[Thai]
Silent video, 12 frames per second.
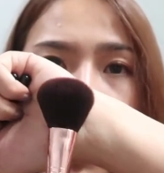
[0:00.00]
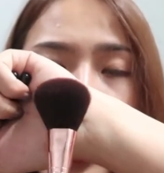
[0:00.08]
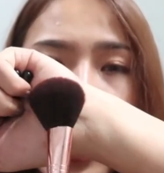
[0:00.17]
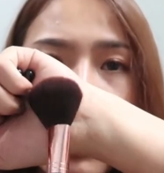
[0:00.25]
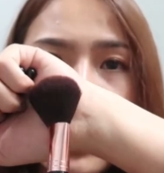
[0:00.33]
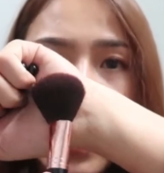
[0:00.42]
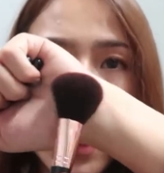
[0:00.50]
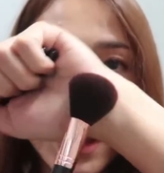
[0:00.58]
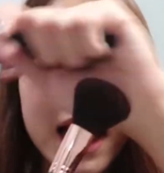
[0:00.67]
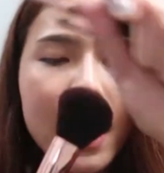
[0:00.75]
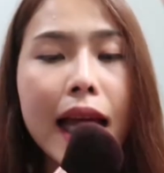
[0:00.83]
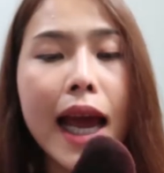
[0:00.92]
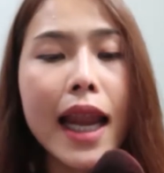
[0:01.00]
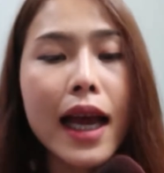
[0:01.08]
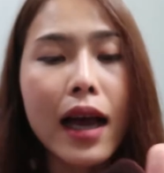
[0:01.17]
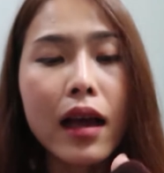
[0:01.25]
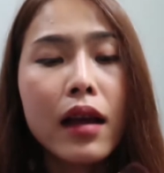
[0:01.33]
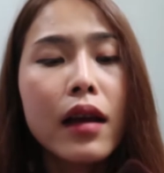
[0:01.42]
เอาไว้ทำเชดดิ้งได้
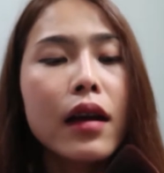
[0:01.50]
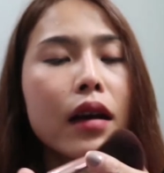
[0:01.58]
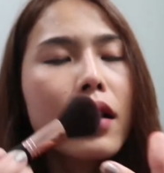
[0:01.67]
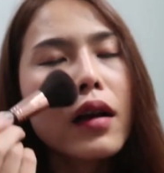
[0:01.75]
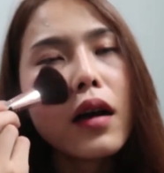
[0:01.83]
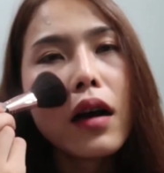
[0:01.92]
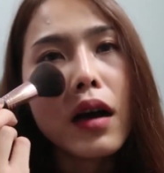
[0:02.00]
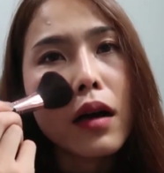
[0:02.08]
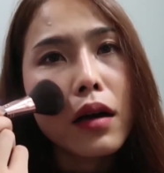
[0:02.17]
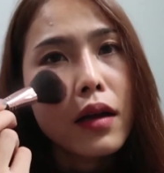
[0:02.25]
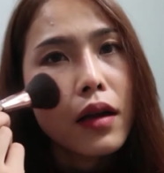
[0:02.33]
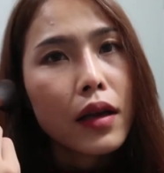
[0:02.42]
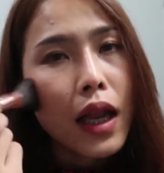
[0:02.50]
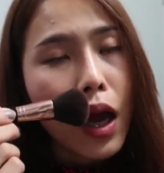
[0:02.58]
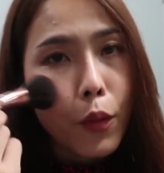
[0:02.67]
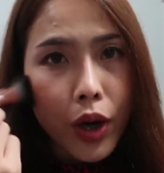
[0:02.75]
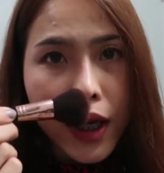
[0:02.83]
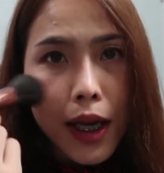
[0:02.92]
นะคะ ก็
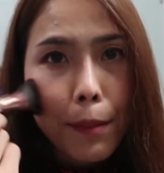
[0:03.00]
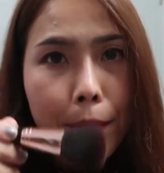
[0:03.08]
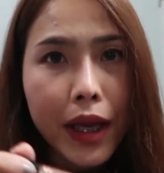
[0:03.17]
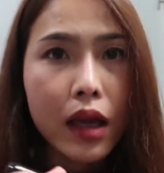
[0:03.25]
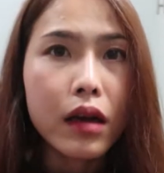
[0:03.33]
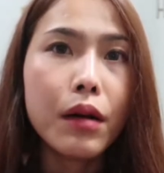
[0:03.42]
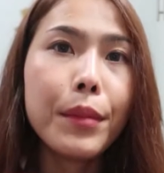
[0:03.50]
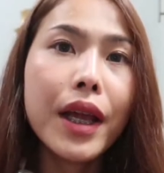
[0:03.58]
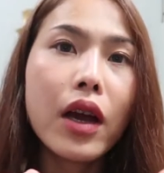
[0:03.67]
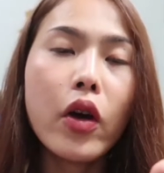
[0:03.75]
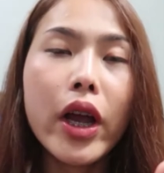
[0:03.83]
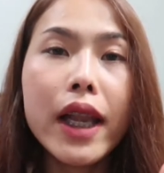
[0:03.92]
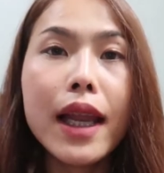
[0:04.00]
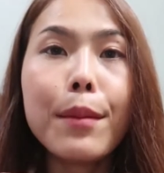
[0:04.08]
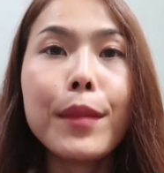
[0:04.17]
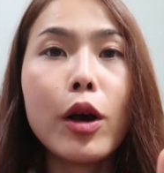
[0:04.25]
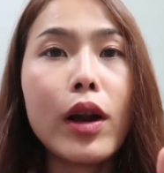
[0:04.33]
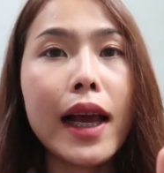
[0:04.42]
ถามว่านิ่มไหมก็ไม่ค่อย
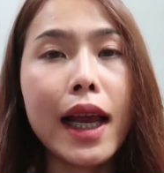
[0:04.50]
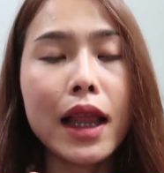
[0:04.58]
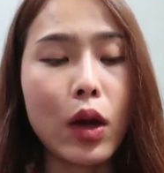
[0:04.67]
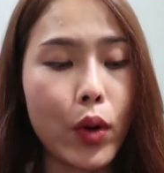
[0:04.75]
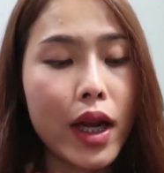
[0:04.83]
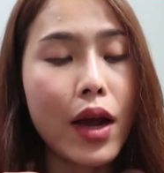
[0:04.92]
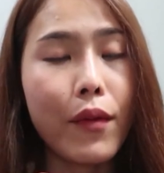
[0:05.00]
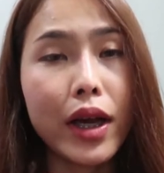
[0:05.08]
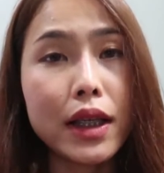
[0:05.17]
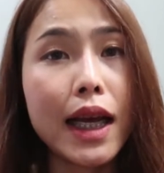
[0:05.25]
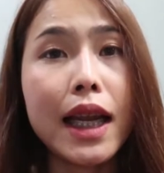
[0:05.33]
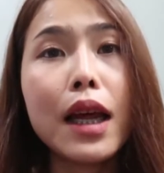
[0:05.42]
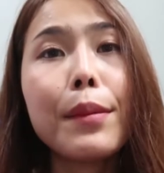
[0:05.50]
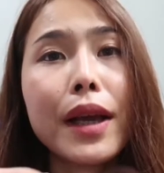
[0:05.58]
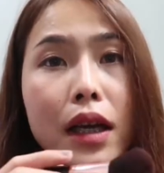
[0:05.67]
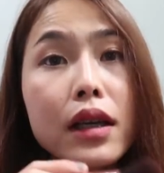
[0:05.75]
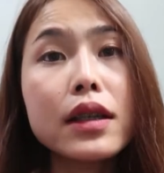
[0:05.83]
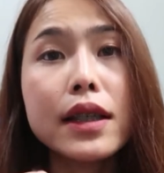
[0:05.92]
นิ่มเท่าไหร่แต่ว่าถามว่าใช้ได้ไหม
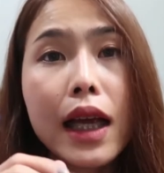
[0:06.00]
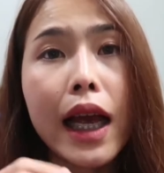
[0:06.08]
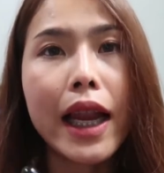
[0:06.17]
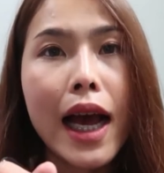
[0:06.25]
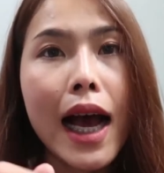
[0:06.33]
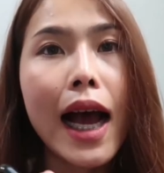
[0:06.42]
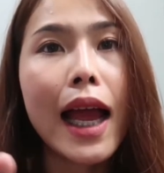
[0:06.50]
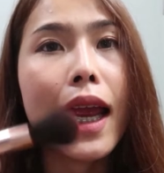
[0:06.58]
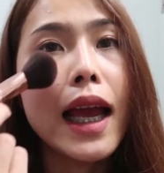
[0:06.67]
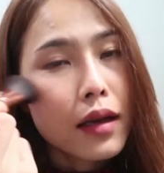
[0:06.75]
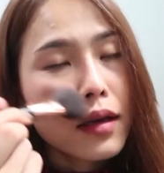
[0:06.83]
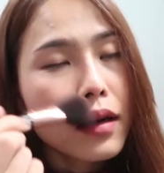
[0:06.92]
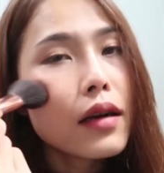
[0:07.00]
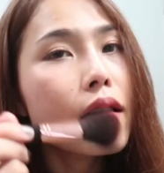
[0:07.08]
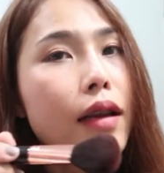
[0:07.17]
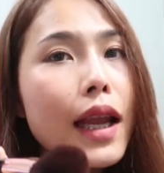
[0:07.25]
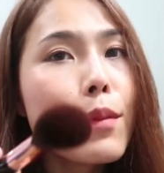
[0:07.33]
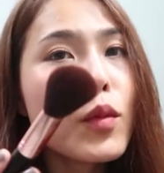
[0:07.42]
ก็คือใช้ได้ก็คื
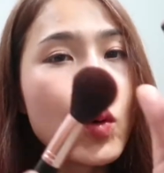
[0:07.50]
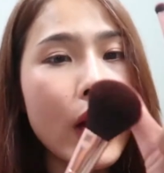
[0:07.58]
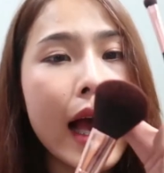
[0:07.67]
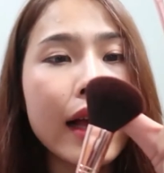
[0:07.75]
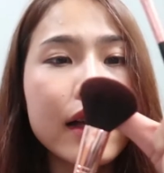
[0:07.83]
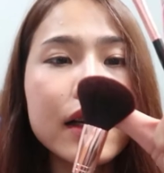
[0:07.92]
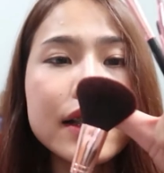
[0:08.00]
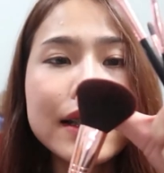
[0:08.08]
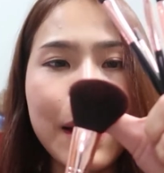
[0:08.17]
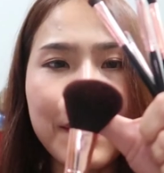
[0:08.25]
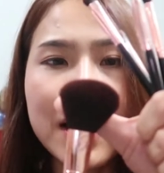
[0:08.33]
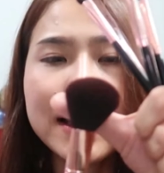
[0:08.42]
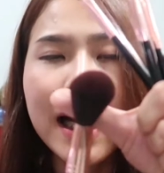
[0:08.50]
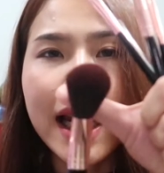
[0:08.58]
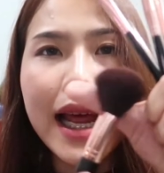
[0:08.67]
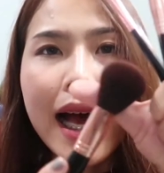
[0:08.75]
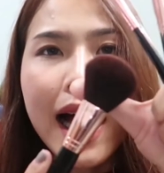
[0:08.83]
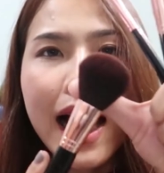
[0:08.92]
อนิ่มอยู่นะ ก็คือสามารถใช้
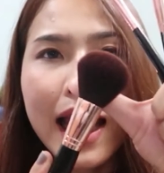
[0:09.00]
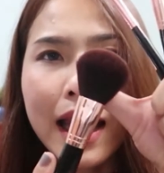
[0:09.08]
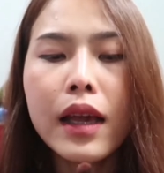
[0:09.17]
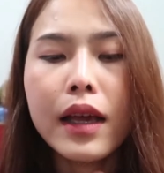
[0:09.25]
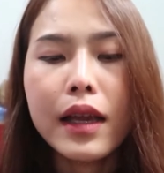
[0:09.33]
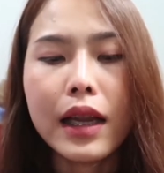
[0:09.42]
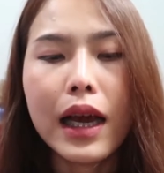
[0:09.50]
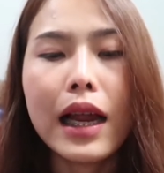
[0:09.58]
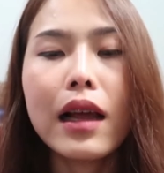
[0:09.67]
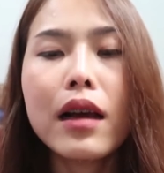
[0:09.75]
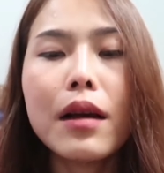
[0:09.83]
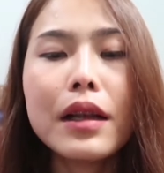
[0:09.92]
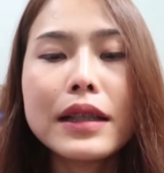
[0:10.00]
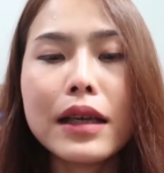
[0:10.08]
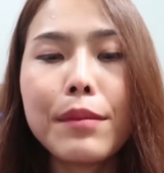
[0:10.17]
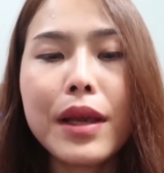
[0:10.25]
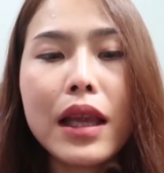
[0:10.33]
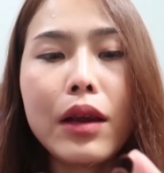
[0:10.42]
ได้นะคะ แล้วก็
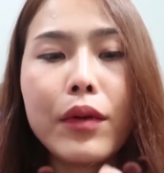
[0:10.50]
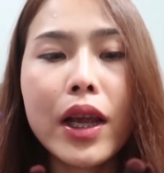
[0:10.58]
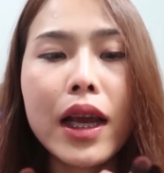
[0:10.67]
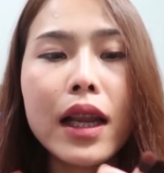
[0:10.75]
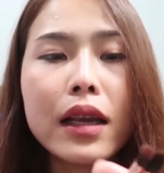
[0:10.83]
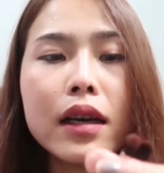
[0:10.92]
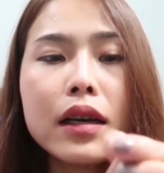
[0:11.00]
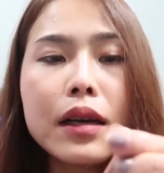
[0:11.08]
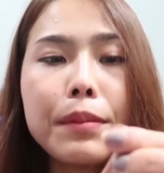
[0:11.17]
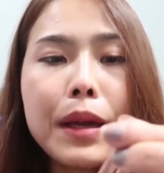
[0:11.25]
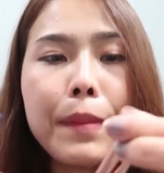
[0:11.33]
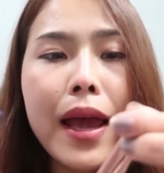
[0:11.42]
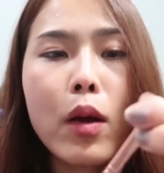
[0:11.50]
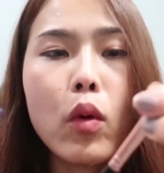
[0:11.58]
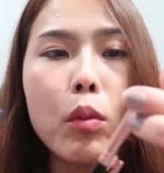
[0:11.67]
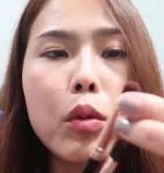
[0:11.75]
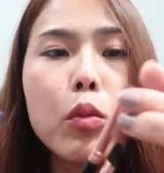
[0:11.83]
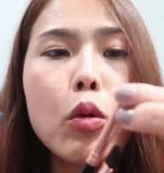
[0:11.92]
จะมีด้วยกันก็คือเป็นแปรง
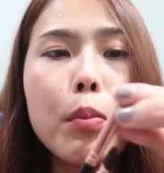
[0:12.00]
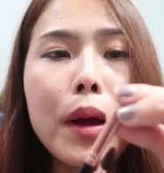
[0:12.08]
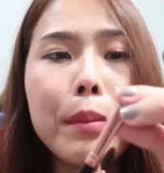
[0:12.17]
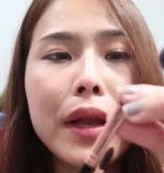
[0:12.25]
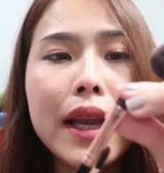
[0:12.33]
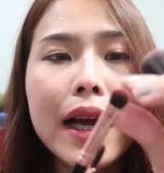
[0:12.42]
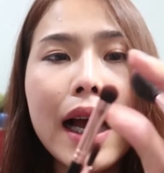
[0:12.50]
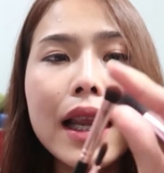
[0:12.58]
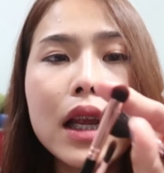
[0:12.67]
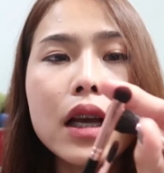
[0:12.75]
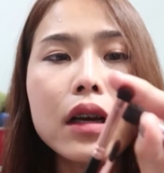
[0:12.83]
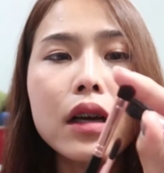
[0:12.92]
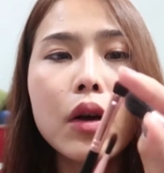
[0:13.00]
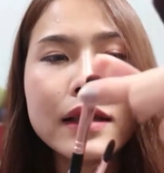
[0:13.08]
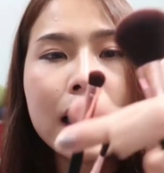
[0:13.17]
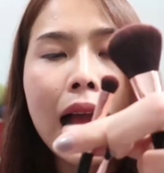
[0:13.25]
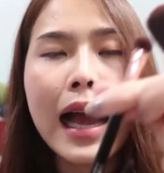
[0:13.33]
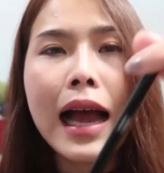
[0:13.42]
หัวพุ่มๆแบบนี้นะคะอันนี้ก็คือ
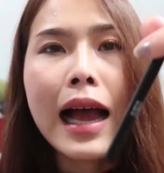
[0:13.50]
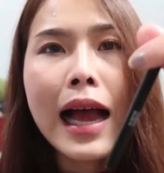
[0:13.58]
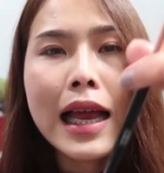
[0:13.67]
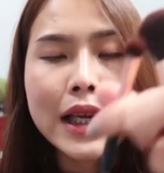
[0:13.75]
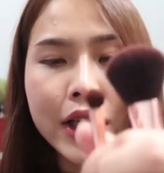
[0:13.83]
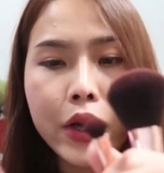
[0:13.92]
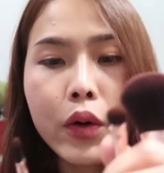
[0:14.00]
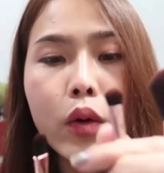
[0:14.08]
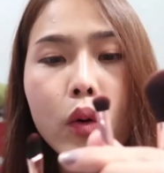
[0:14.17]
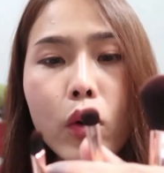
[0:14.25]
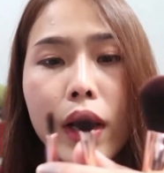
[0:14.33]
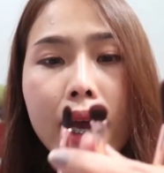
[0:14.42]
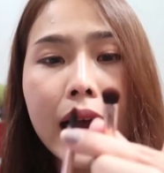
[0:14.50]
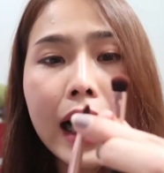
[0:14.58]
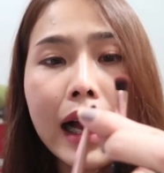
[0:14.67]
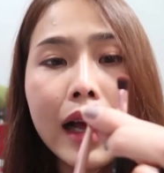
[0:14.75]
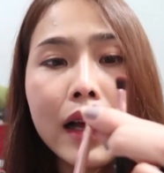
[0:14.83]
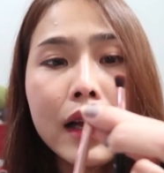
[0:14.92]
ทาอายแชโดว์นะ
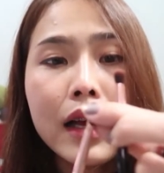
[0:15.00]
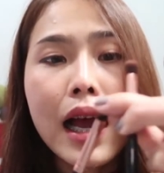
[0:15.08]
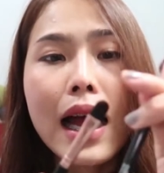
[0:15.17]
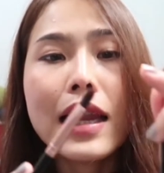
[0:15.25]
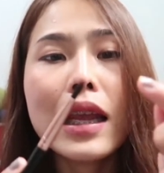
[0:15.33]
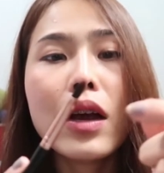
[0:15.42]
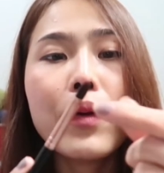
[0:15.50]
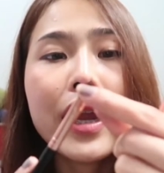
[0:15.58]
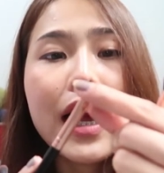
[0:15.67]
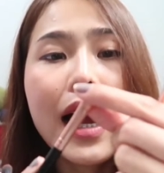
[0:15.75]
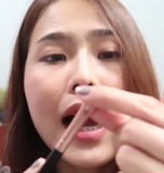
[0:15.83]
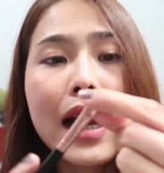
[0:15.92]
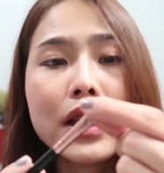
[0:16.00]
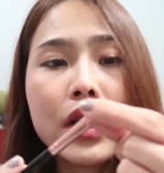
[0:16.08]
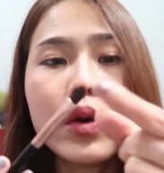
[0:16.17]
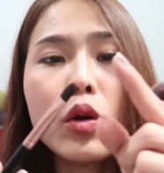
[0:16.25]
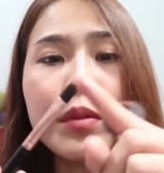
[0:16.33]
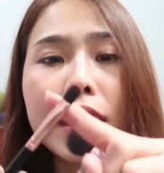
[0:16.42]
คะ อันนี้ก็ไว้ทาอายแช
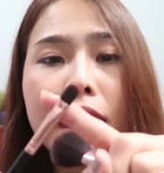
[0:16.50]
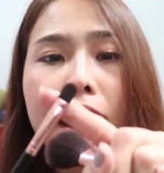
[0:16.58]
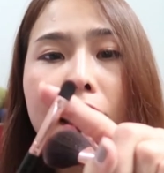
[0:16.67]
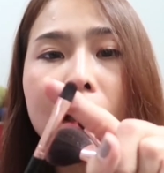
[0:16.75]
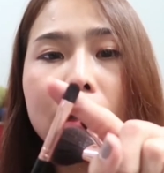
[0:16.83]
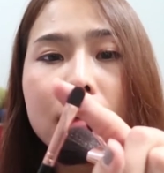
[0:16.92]
โดว์เหมือนกัน